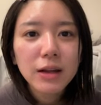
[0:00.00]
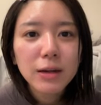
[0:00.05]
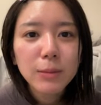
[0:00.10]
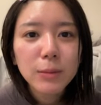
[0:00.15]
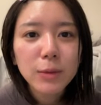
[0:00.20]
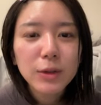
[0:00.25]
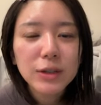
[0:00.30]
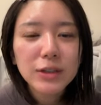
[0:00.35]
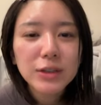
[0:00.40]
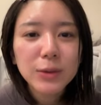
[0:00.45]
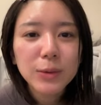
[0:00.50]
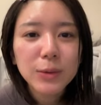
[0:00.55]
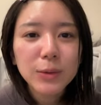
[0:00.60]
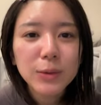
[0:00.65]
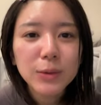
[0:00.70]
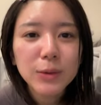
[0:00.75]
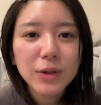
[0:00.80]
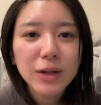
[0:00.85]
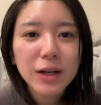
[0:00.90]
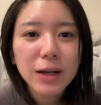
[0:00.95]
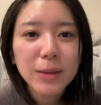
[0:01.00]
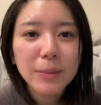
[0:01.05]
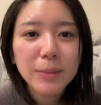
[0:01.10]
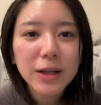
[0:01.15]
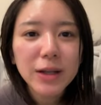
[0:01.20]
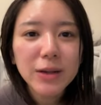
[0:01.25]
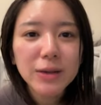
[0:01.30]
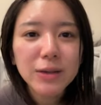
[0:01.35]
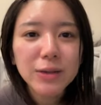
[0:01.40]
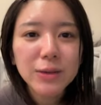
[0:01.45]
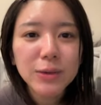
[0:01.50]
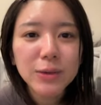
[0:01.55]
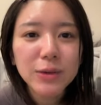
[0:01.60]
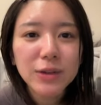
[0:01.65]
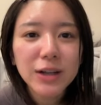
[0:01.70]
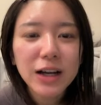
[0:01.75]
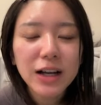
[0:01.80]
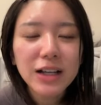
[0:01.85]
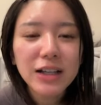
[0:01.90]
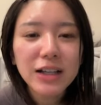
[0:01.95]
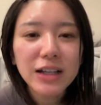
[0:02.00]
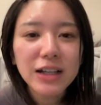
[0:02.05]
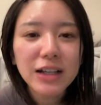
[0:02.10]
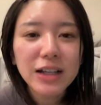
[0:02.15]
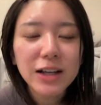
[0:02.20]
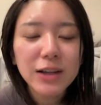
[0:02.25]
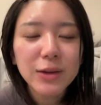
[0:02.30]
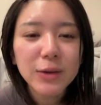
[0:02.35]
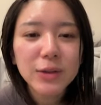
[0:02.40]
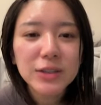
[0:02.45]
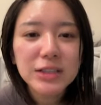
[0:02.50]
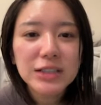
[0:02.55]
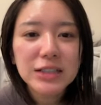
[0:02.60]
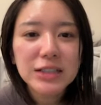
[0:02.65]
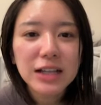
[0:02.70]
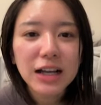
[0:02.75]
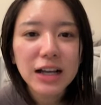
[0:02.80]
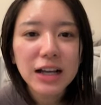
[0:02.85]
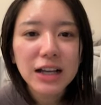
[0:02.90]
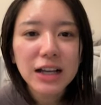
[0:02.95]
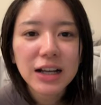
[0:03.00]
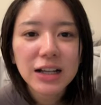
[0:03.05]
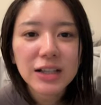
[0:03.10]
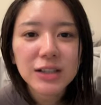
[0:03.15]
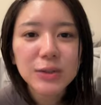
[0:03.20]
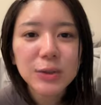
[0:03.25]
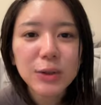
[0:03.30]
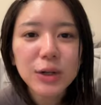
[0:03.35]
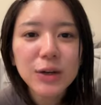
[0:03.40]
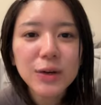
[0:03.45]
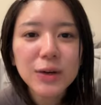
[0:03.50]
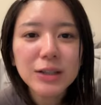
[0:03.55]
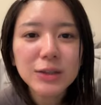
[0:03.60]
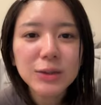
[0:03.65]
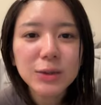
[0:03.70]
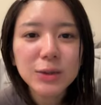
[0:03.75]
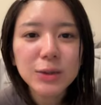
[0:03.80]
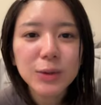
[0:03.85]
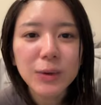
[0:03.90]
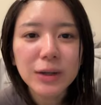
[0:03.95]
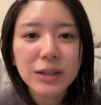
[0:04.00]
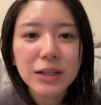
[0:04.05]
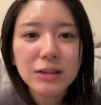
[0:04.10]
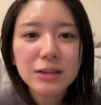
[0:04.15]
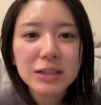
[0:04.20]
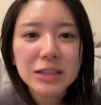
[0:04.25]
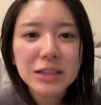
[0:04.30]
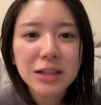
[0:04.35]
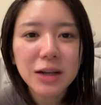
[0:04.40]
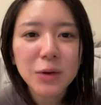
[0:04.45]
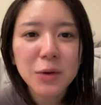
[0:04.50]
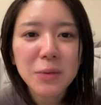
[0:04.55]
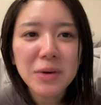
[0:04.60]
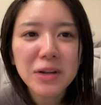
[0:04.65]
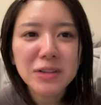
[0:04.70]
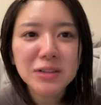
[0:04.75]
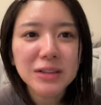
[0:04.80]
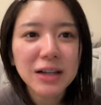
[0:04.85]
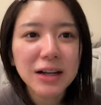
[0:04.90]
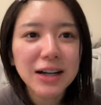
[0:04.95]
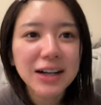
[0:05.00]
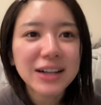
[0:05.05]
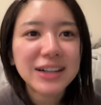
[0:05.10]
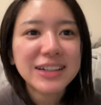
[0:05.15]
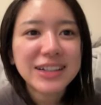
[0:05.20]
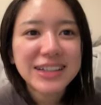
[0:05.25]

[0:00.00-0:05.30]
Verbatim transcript: もういっそこの世からメイクという概念消えてほしいって。それはちょっと私が困るな